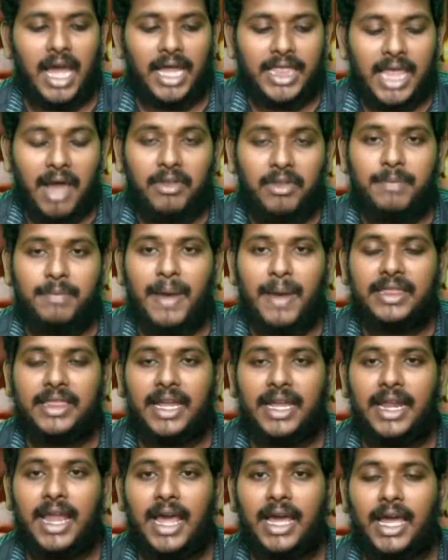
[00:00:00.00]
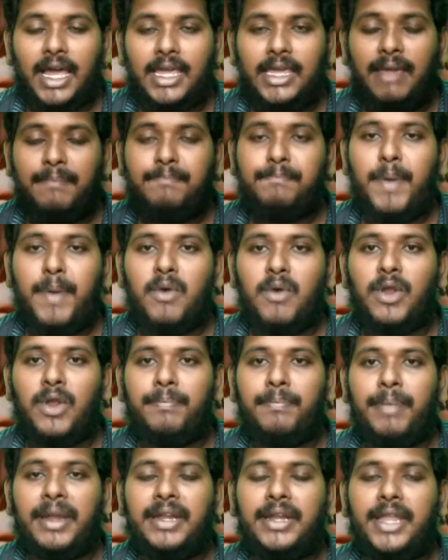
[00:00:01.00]
அதாவது பாத்தீங்கன்னாக்கா இப்ப ஒரு
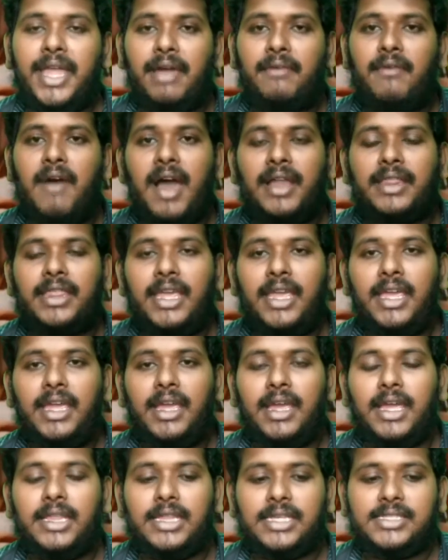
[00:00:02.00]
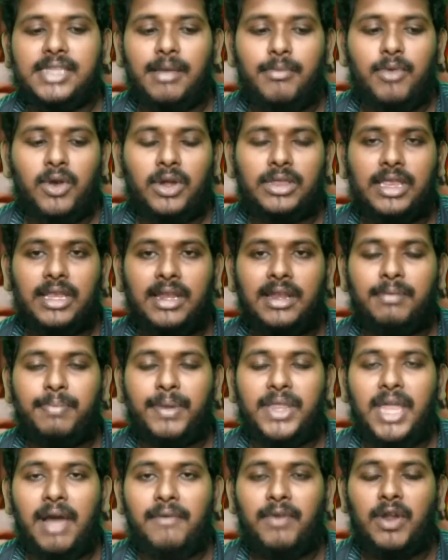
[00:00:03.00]
பெண்ணியவாதி இந்த சமூகத்தில்
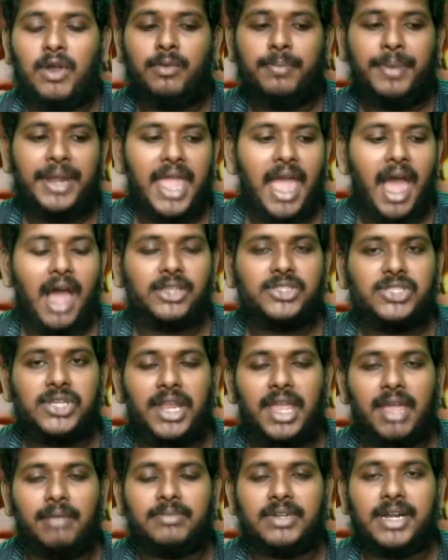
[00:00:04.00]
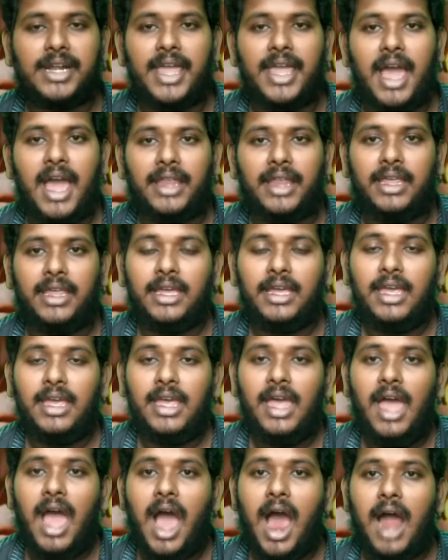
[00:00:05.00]
இருப்பது அவ்வளவு பெரிய ஆச்சரியம் கிடையாது
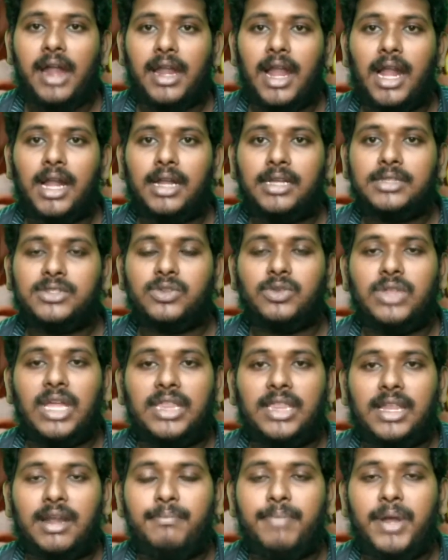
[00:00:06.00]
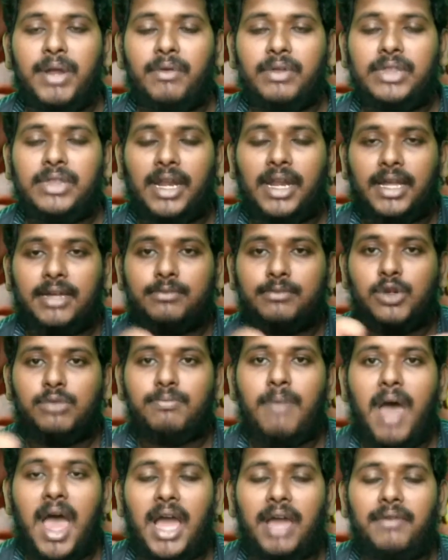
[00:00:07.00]
ஆனால் சுதந்திரம் பெறுவதற்கு
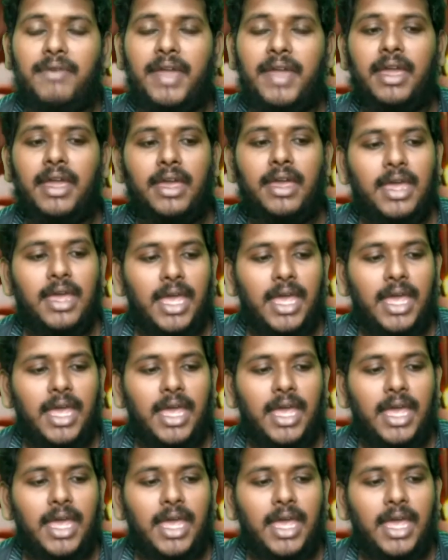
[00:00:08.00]
முன்பாகவே